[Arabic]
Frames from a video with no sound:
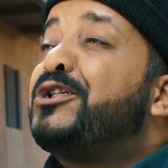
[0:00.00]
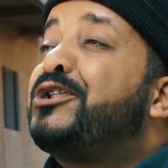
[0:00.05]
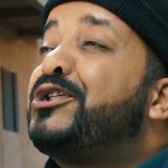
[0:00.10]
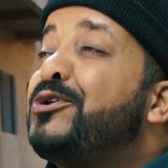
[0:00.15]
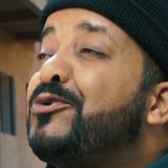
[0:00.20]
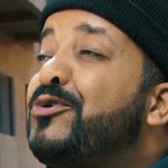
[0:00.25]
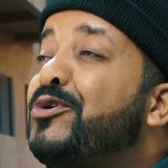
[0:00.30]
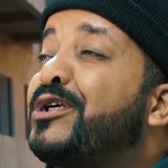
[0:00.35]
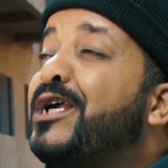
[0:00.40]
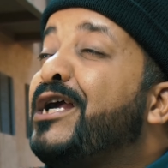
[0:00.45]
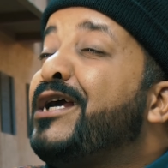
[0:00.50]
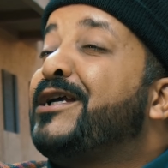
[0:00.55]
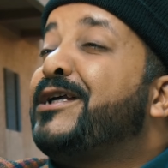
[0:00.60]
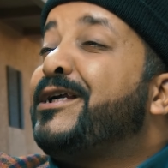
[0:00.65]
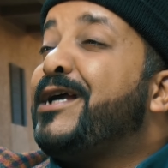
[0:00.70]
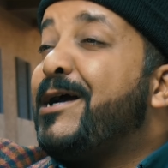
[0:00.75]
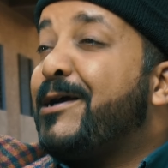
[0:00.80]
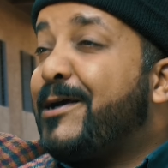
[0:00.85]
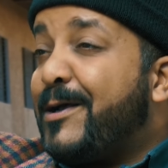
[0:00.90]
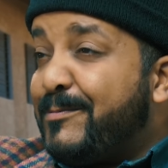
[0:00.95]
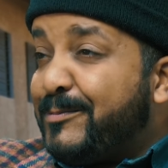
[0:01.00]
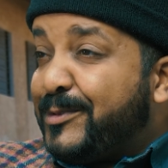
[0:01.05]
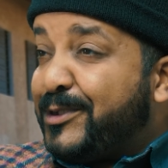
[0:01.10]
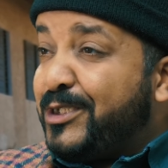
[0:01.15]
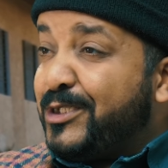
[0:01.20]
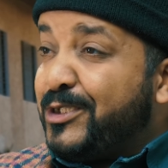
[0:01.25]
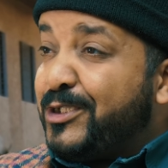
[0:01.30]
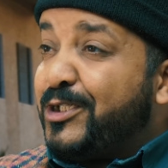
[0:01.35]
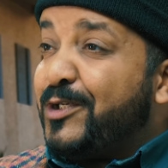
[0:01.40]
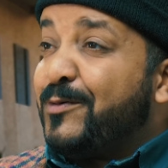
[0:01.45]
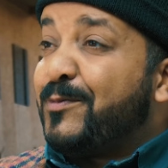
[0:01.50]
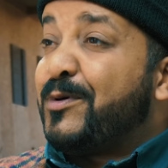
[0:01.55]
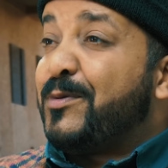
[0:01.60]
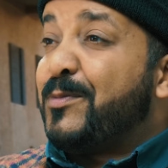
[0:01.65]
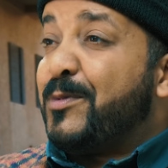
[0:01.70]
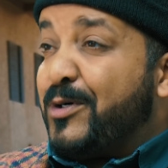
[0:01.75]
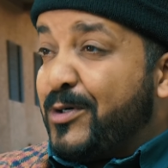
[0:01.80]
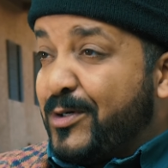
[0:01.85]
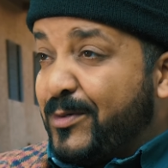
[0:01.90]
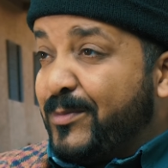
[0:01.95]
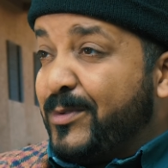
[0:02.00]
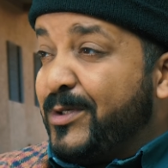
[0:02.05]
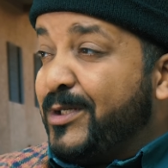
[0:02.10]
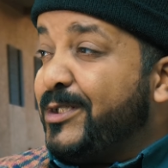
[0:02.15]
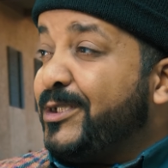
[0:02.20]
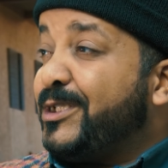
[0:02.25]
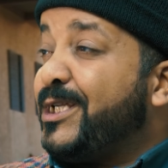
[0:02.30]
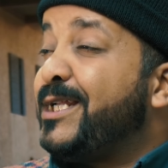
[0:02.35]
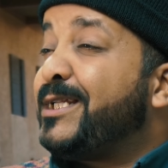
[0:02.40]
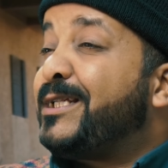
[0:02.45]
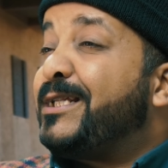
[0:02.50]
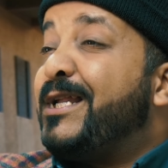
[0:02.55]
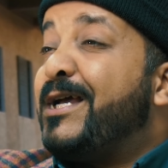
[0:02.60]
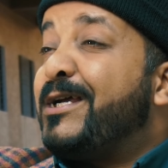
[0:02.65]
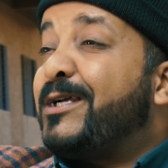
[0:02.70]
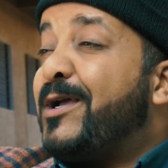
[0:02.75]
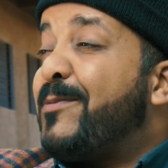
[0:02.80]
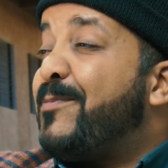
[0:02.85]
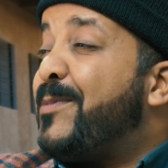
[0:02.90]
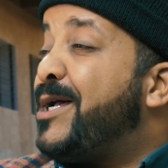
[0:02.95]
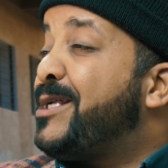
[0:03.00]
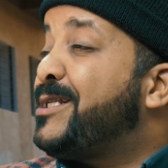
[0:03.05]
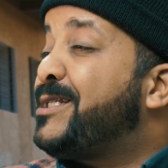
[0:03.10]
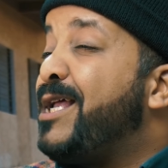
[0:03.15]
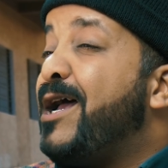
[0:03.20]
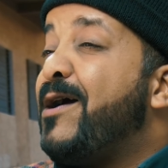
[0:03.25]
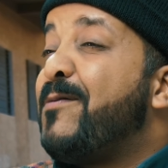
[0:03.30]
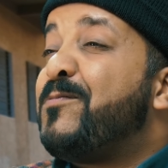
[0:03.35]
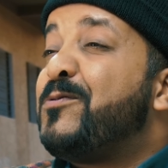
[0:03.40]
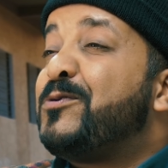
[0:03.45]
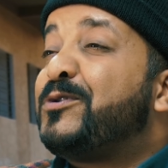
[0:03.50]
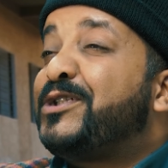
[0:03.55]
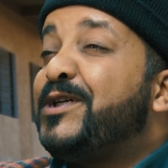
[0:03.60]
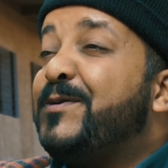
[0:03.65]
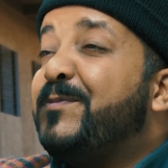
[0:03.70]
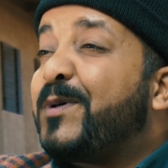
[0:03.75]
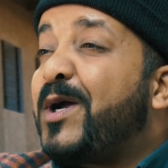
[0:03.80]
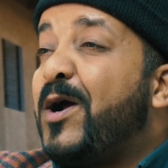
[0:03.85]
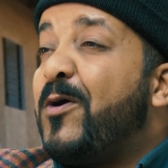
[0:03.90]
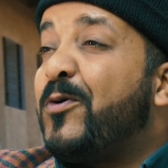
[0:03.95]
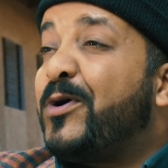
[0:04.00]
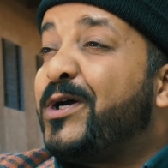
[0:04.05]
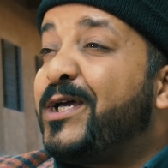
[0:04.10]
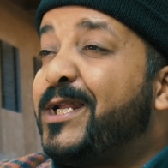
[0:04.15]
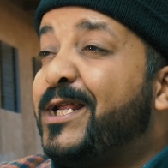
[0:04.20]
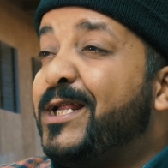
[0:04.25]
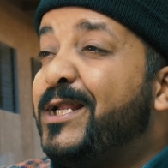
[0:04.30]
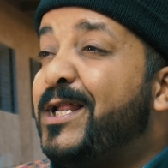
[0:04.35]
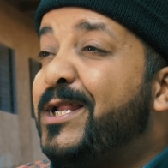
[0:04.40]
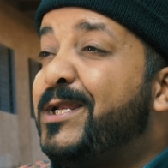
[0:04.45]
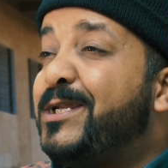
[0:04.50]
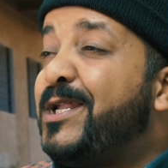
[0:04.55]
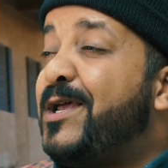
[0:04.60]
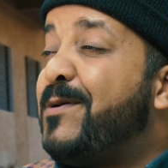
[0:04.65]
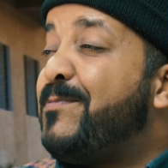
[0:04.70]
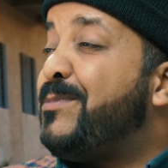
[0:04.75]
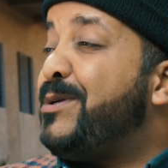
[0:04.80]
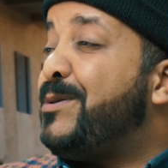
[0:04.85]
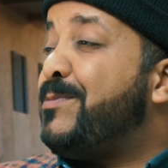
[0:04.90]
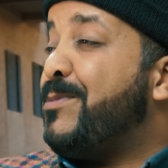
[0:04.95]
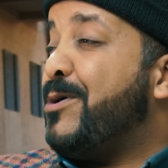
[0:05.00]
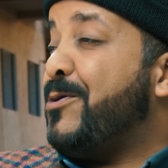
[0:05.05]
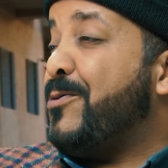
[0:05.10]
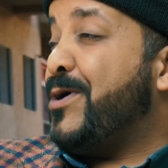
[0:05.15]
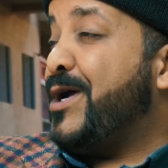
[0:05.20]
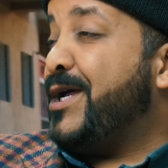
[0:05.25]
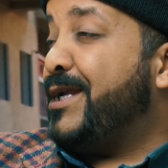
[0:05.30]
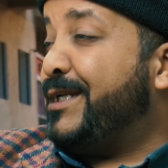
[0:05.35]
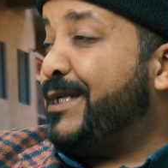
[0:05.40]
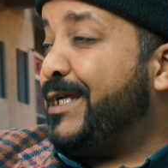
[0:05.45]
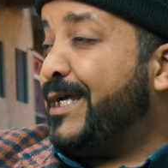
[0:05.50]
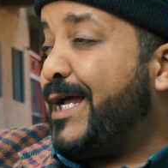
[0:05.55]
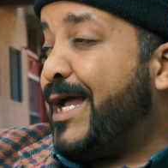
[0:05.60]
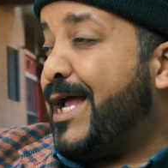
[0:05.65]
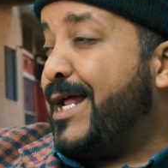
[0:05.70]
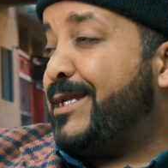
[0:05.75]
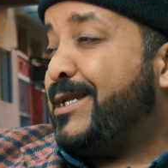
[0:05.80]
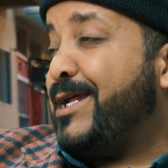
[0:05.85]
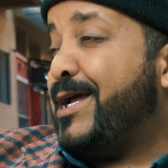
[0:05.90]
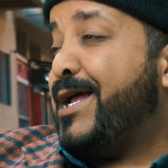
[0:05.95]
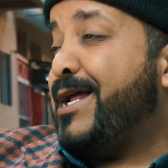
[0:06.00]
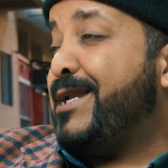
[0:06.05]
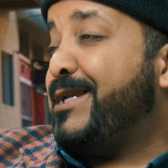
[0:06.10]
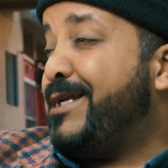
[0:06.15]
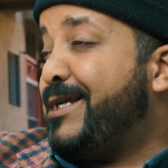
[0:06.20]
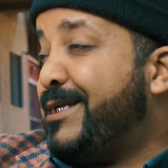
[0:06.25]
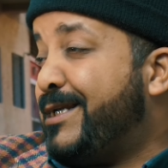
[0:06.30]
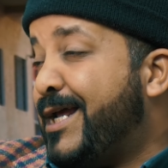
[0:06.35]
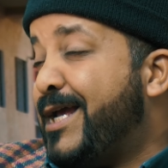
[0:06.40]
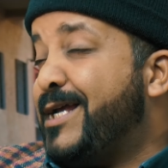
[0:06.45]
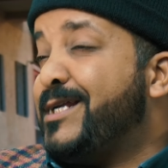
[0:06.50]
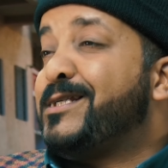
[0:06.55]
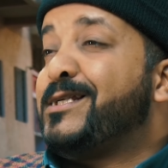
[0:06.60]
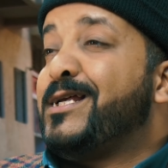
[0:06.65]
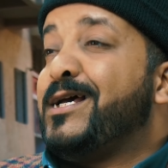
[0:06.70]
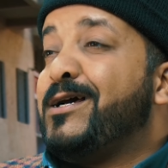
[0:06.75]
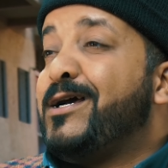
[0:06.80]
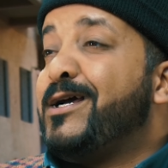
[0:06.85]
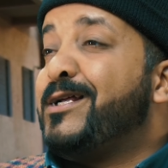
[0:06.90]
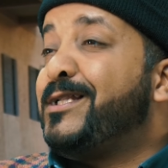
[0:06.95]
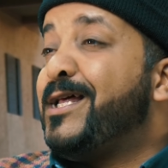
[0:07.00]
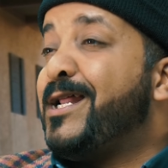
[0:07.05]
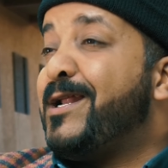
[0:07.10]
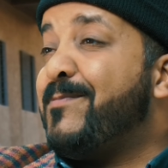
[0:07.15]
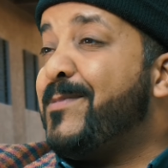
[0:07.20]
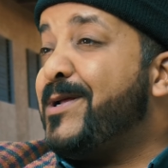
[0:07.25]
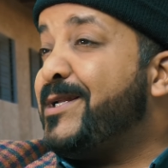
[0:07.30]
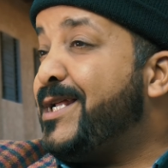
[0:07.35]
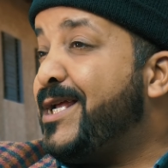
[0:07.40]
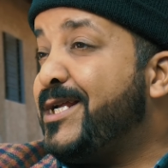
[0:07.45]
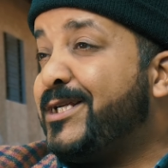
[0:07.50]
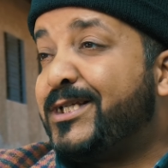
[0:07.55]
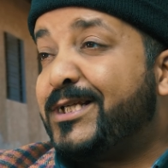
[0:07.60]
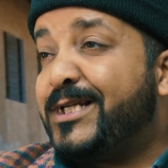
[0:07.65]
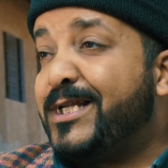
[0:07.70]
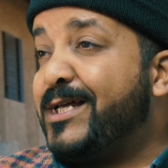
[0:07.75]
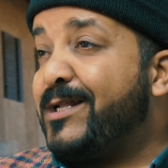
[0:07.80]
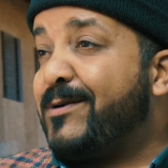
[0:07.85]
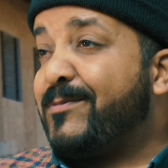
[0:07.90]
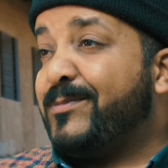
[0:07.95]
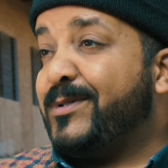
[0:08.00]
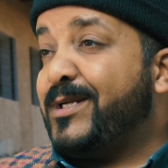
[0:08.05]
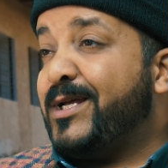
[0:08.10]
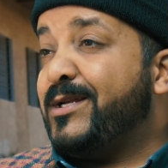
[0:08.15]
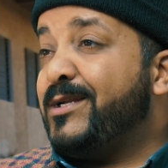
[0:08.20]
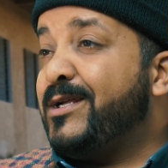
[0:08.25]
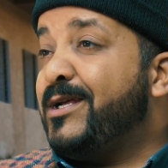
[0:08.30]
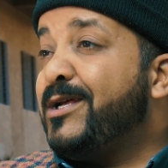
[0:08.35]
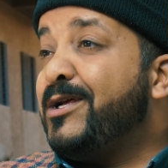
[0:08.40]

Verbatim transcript: تيقول لك حكا غنمشي نجيب المغرب تيتلاقى مع صحابو تيبقاو غير على النميمه وهادي غدا هادي دايزه هذا راه ما دايش ليه رمضان